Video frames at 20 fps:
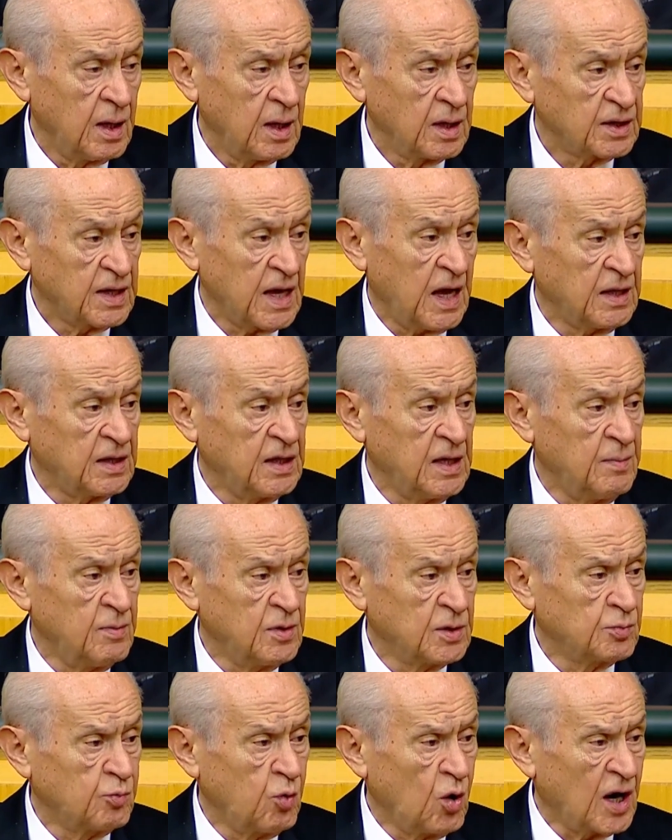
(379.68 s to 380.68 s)

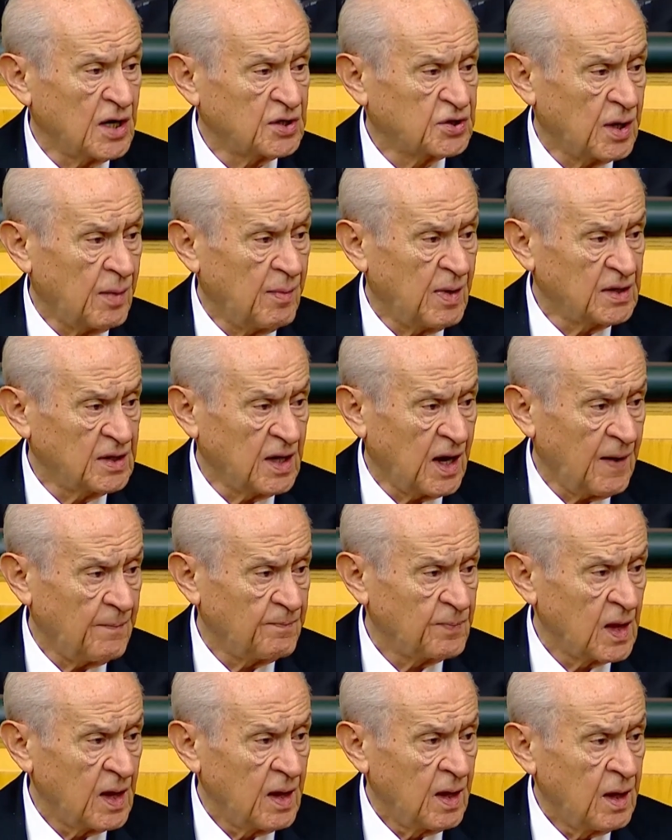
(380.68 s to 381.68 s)
Geldiğimiz bu
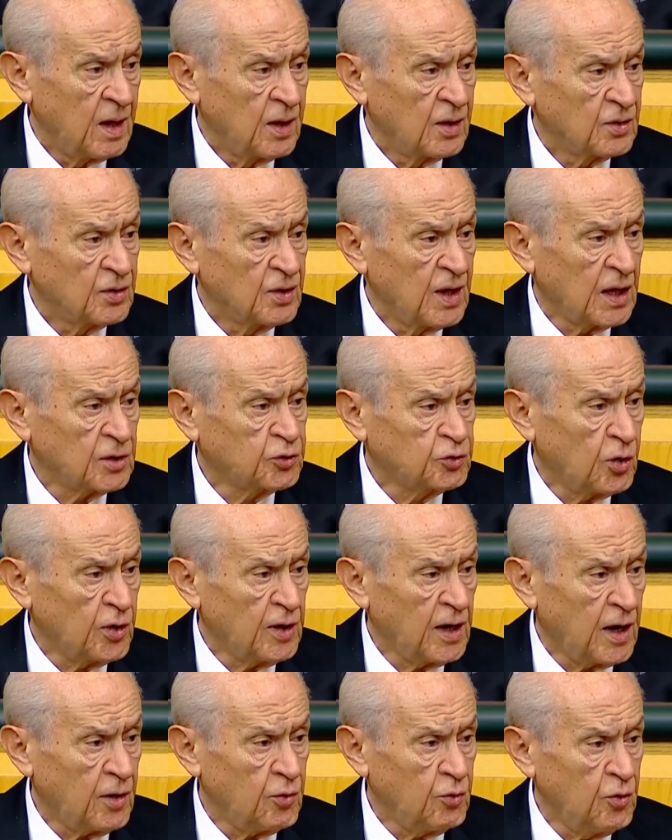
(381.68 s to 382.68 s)
aşamada
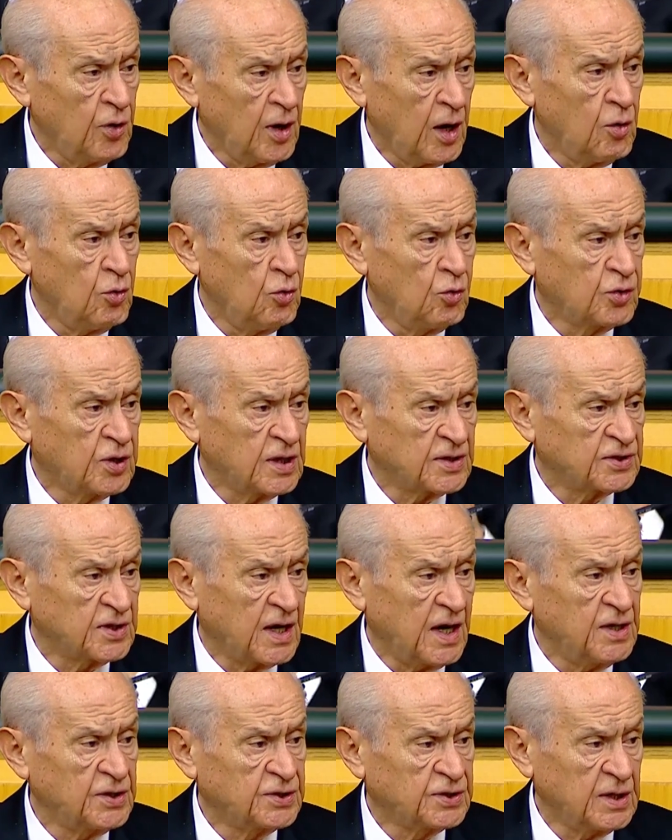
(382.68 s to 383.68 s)
NATO'ya üye ülke
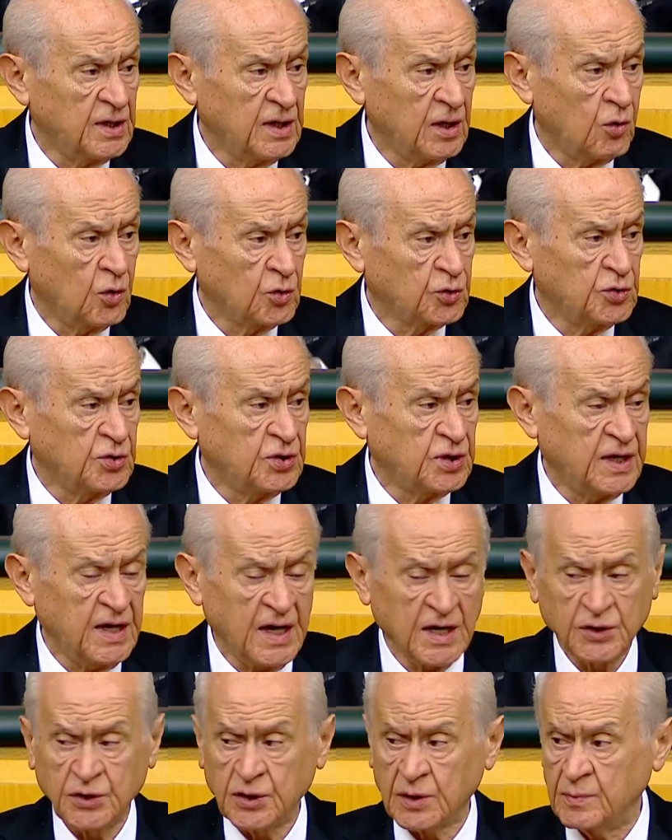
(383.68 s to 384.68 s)
sayısı
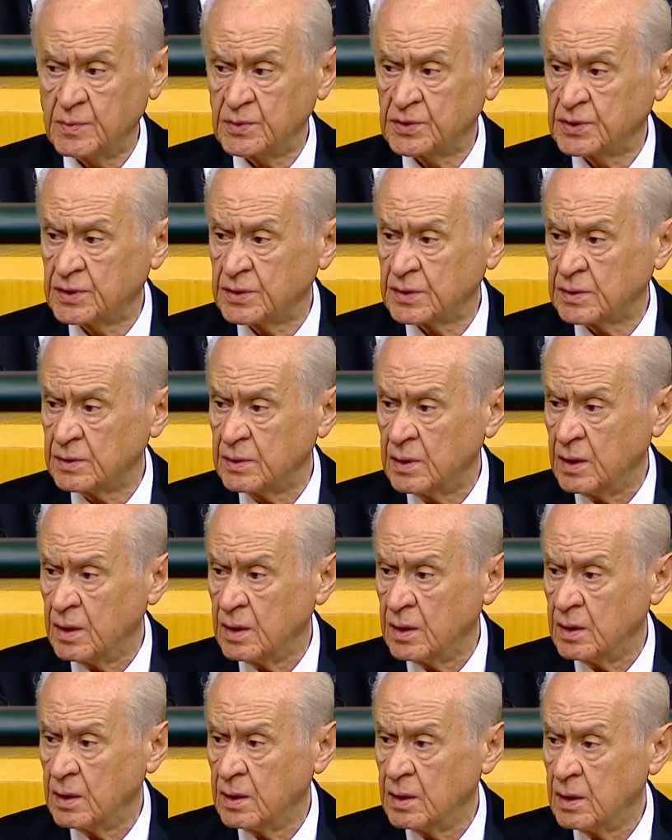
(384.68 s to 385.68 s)
32'ye çıkmıştır.
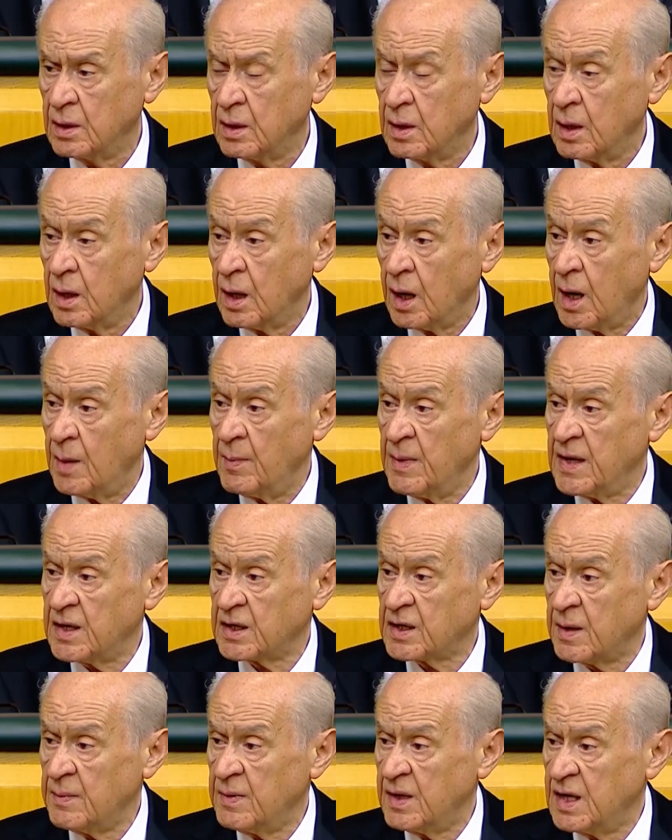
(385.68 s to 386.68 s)

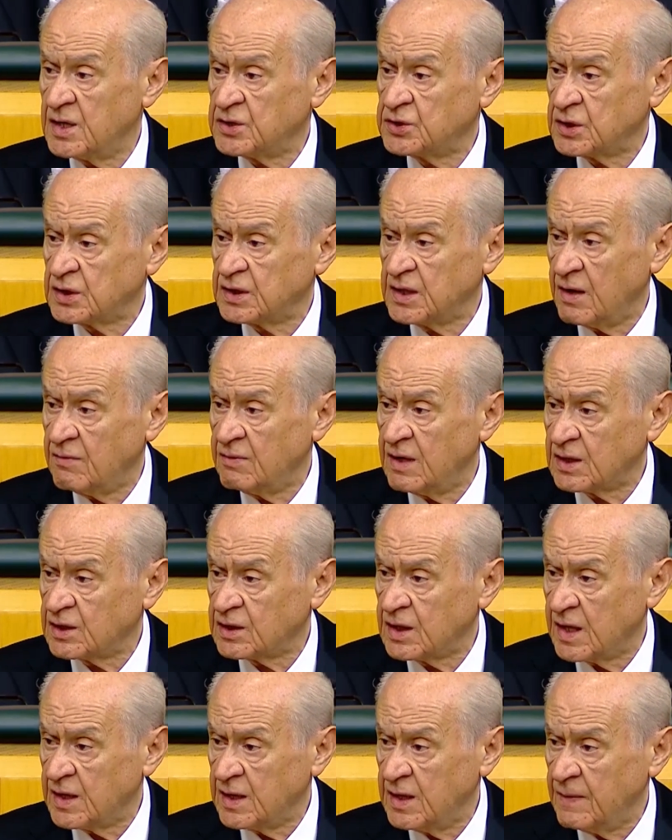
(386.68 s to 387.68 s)
Amerika Birleşik
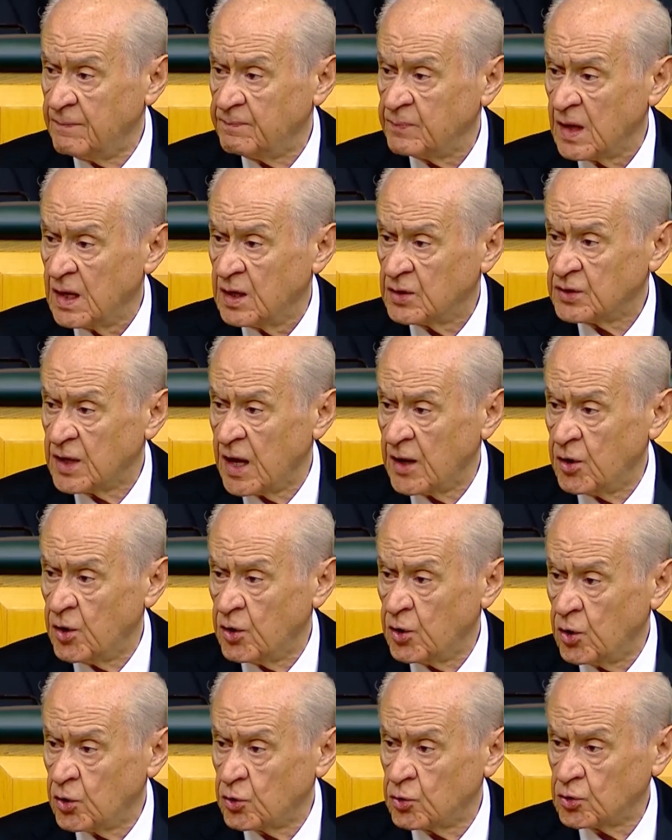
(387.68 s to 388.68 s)
Devletleri
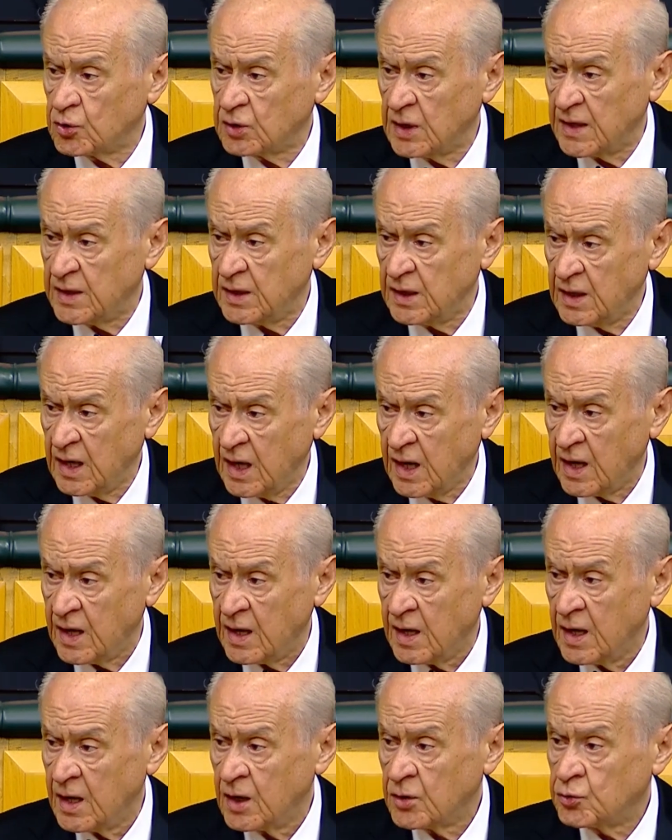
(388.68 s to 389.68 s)
terör örgütleriyle
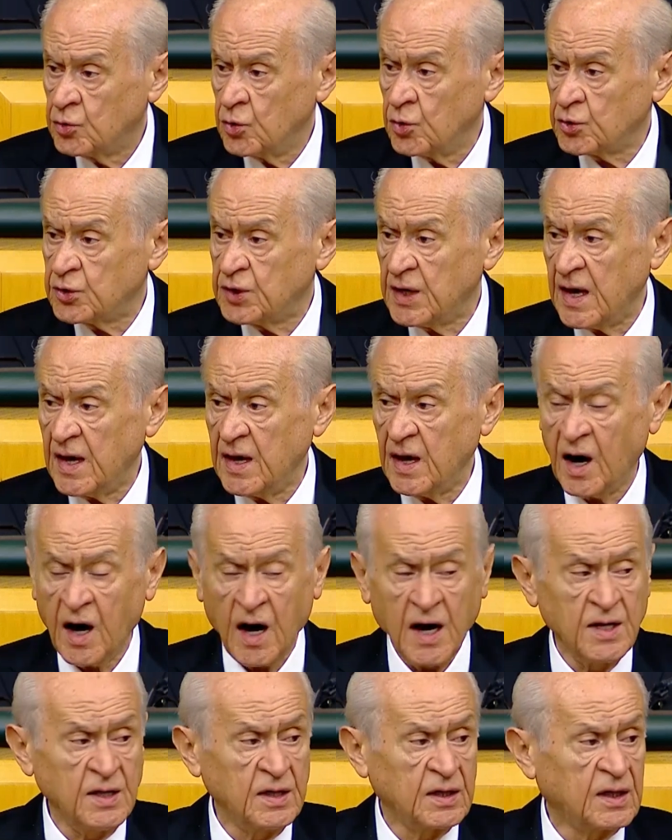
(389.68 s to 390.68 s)
Türkiye'yi
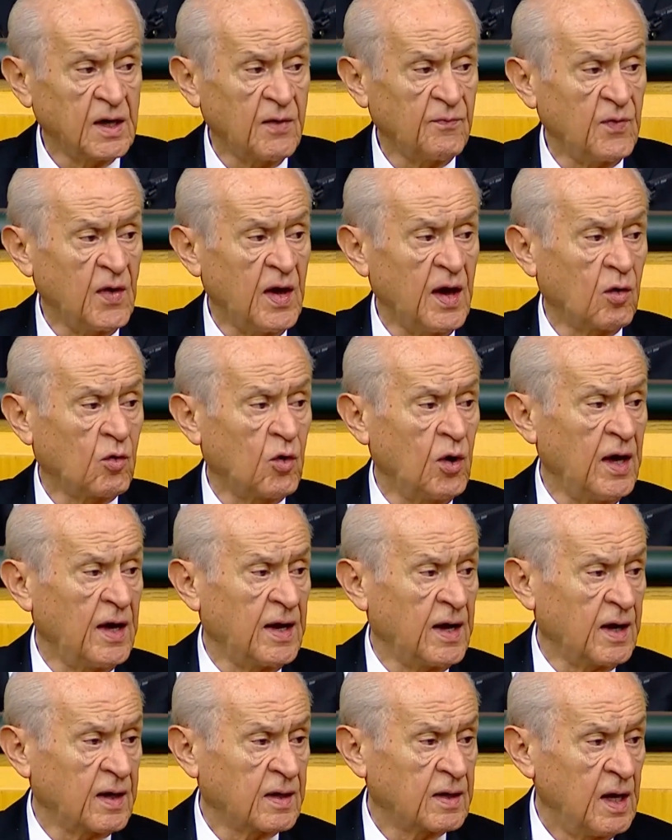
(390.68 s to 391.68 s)
aynı kefeye
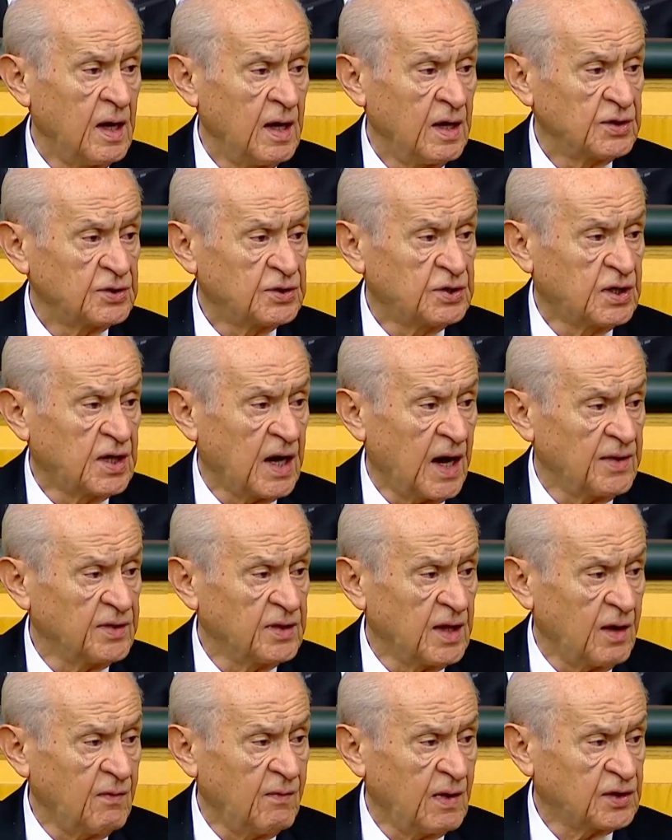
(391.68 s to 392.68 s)
koyarak
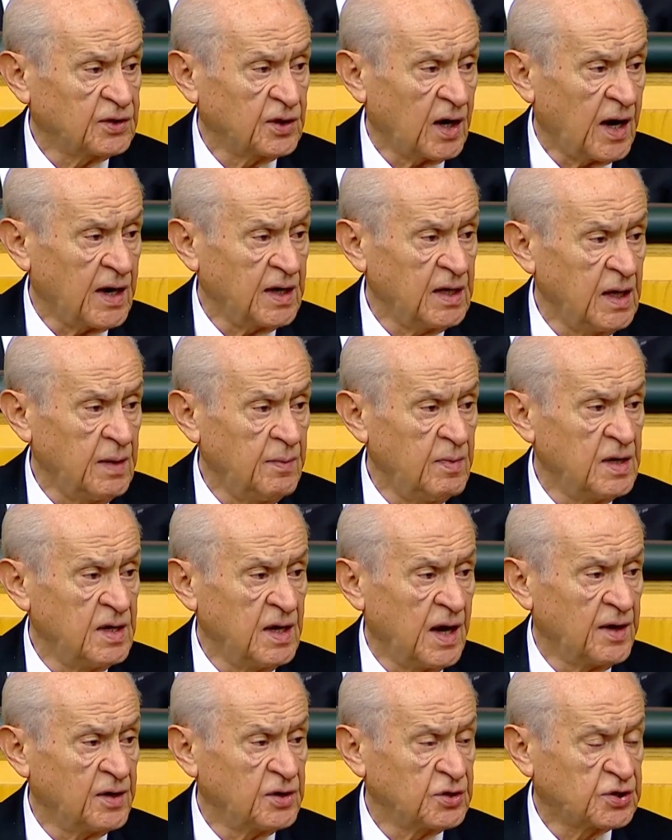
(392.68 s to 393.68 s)
skandal ve tarihi bir
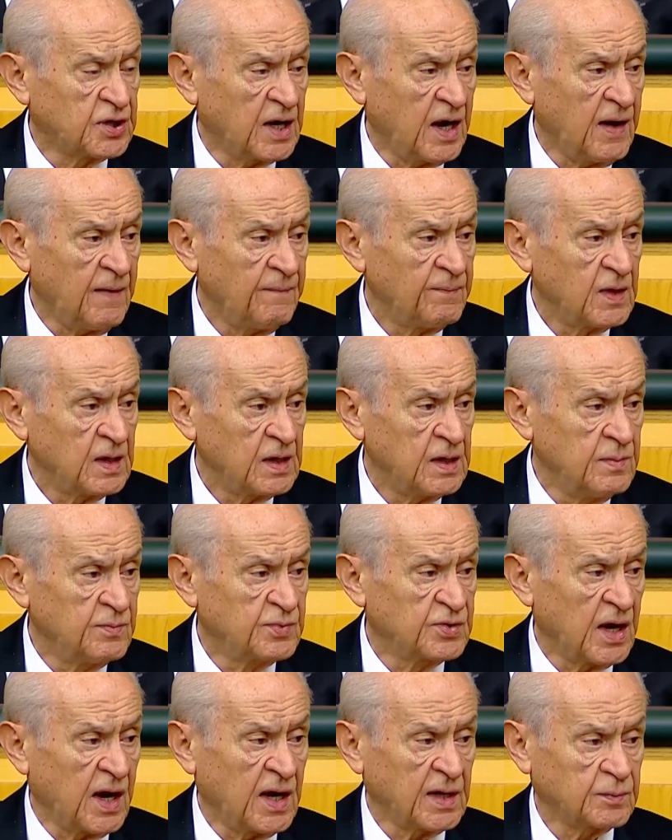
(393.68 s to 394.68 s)
yanlışa
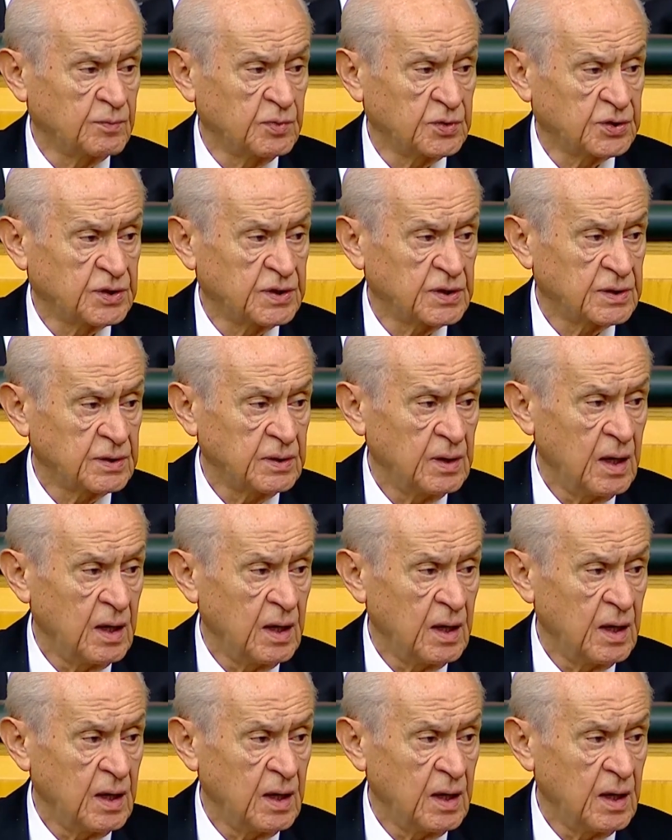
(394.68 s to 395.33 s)
imza atmıştır.